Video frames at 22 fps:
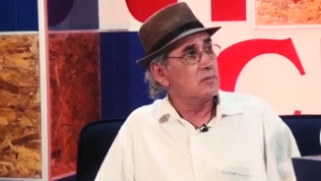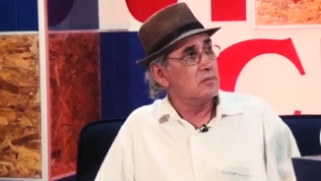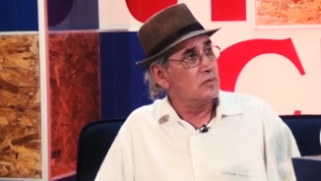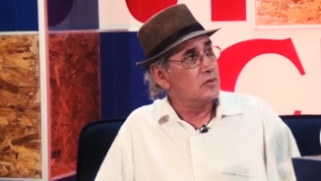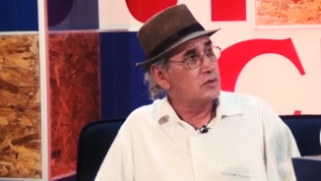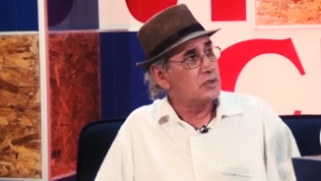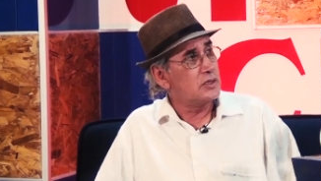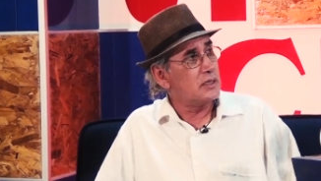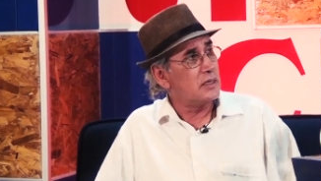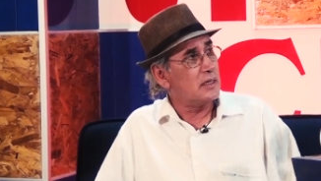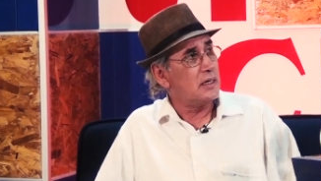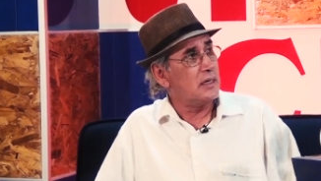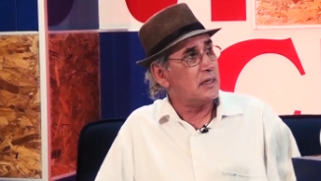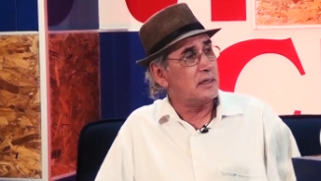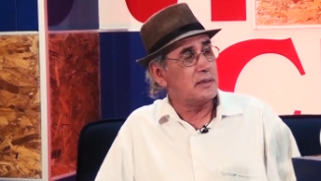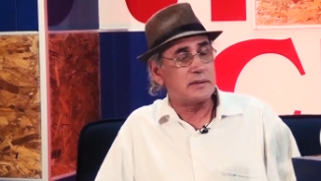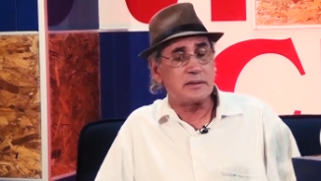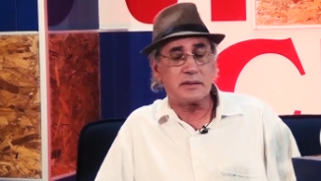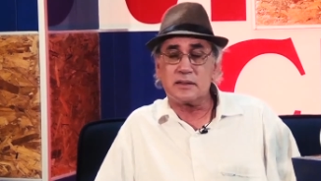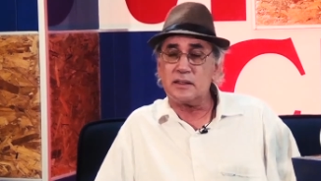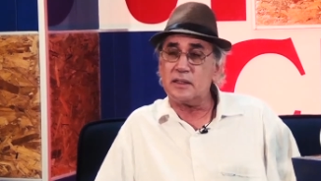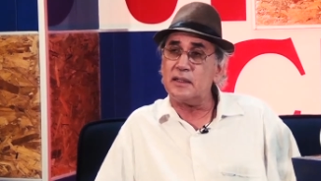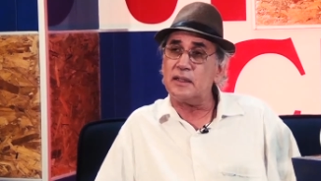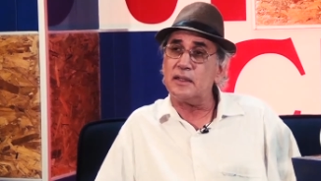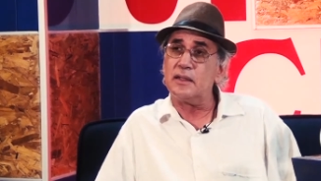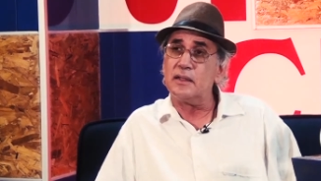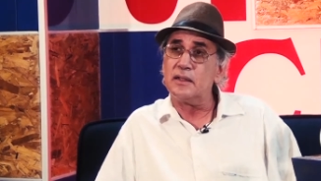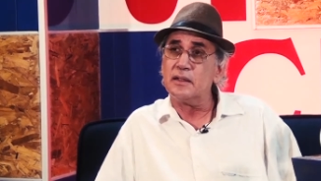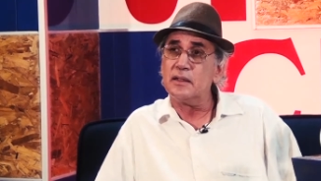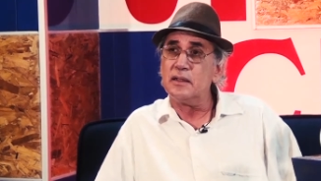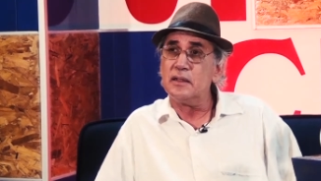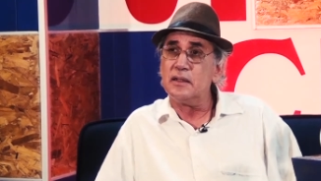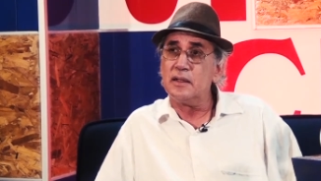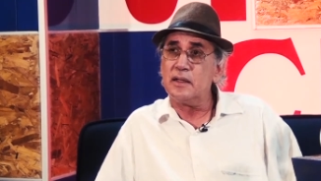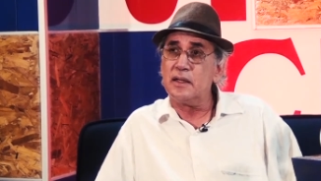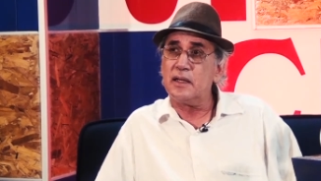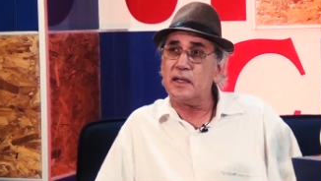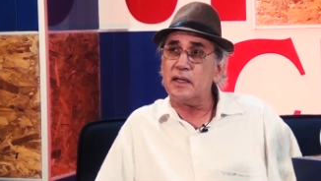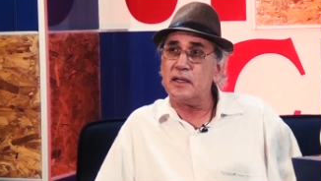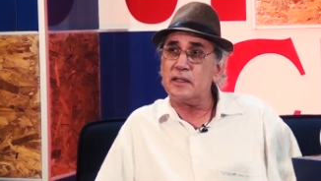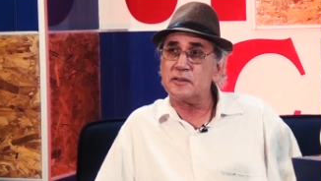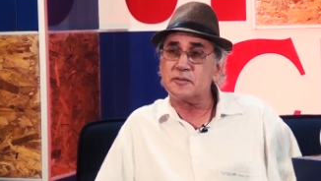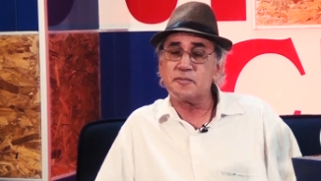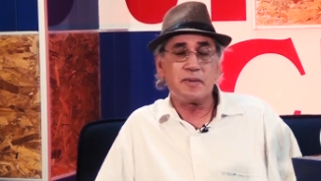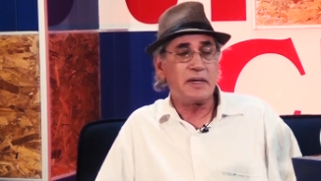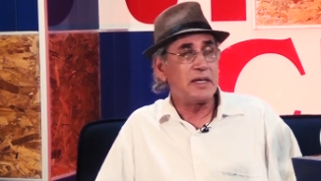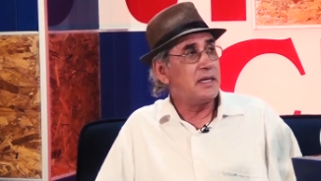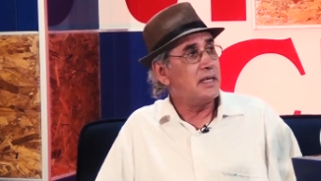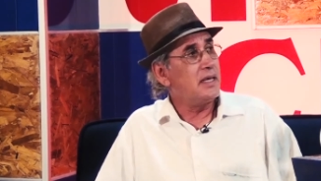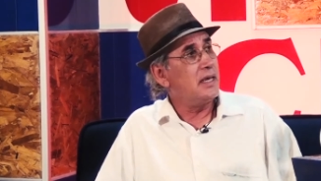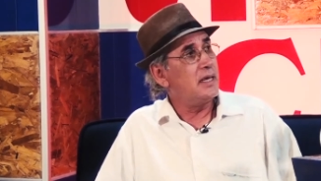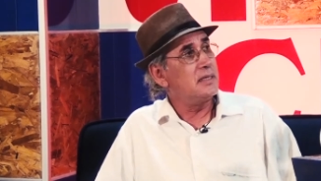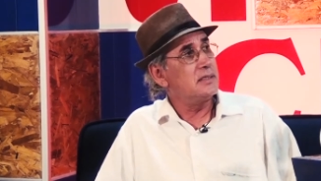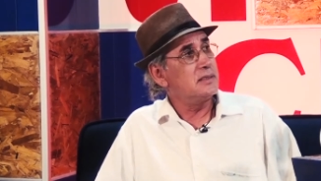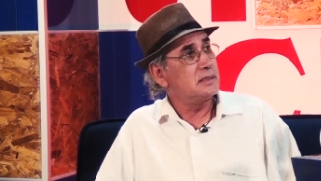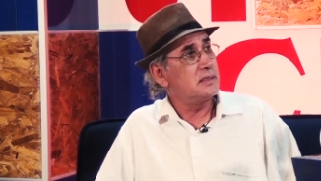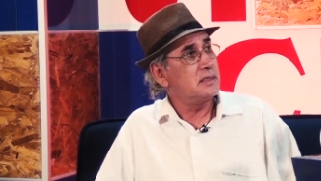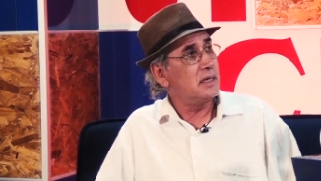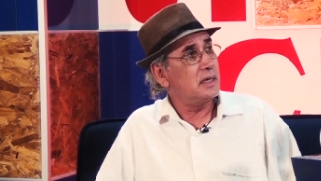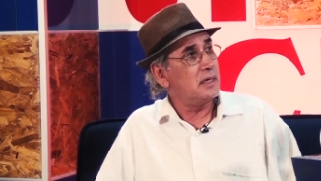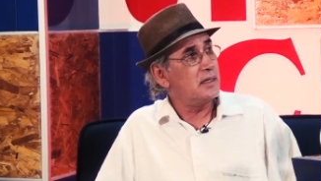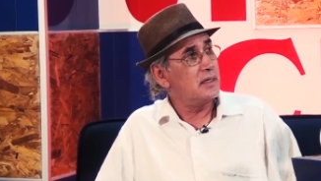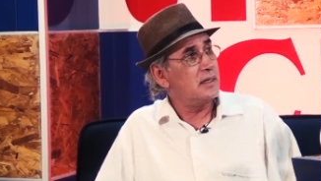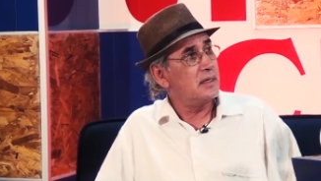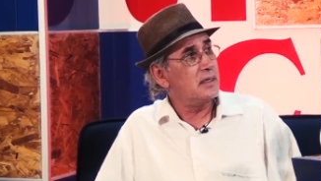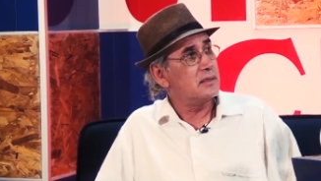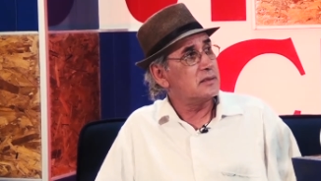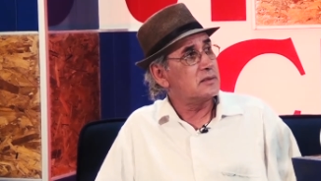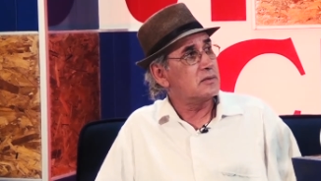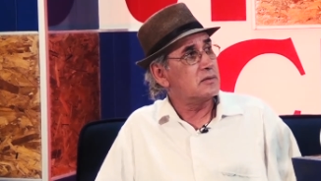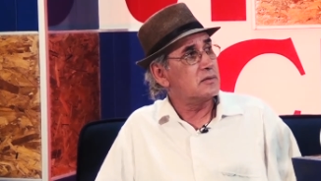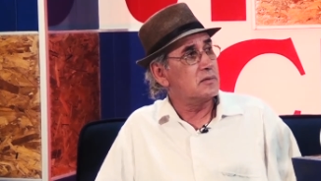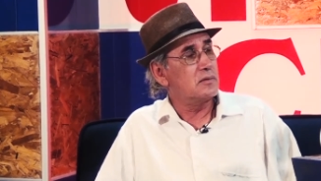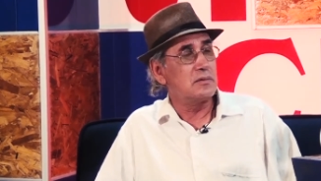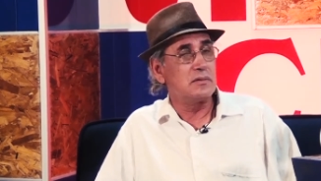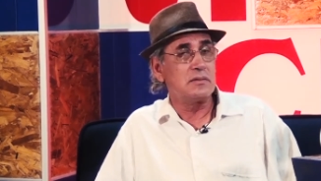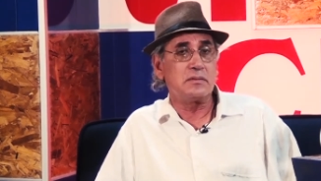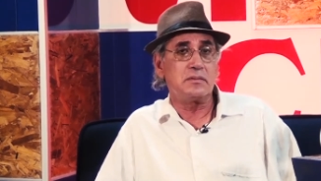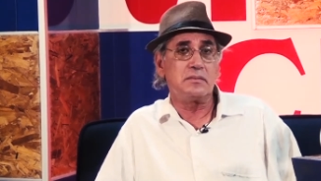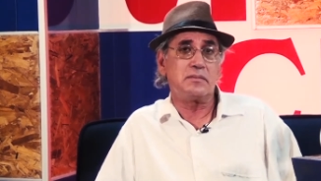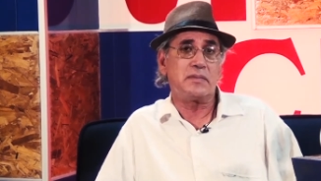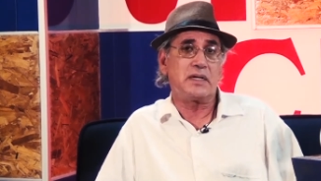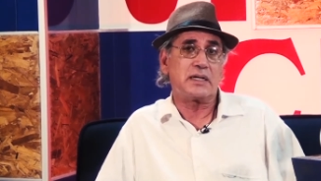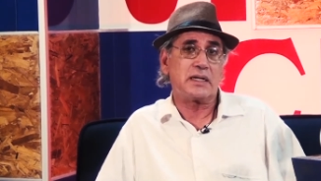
con mucha este, eh, experiencia en esto,